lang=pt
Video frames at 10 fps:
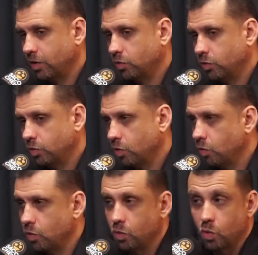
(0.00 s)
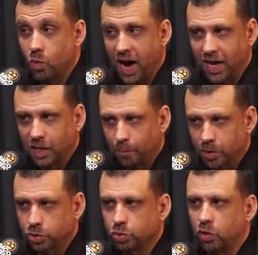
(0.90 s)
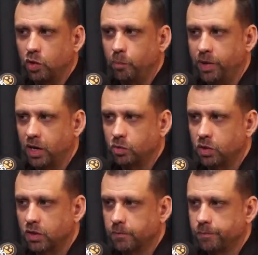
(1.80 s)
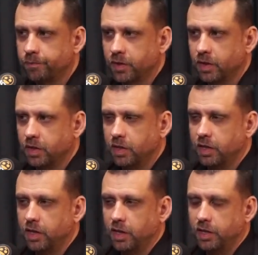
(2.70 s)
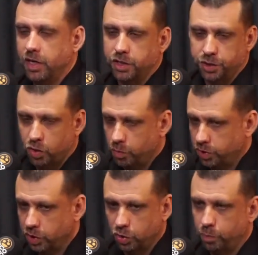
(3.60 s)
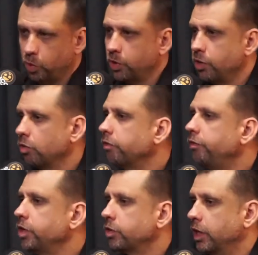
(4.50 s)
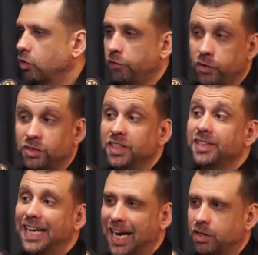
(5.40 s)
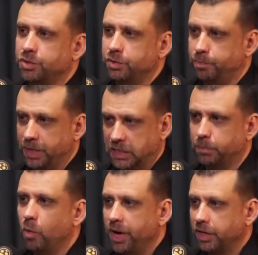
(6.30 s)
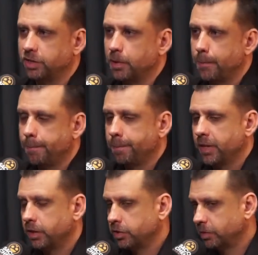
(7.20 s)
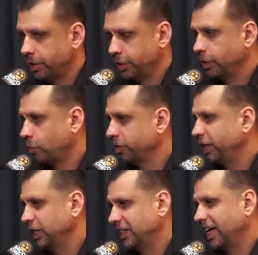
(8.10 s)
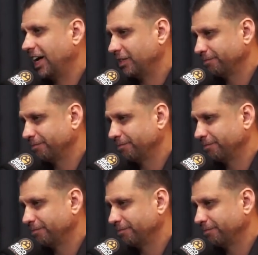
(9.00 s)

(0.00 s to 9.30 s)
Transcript: um, um, um, guarda pessoal do imperador. E a gente, como escritor, procura conflito, né? conflitos internos, principalmente. Então você imagina como seria esse cara.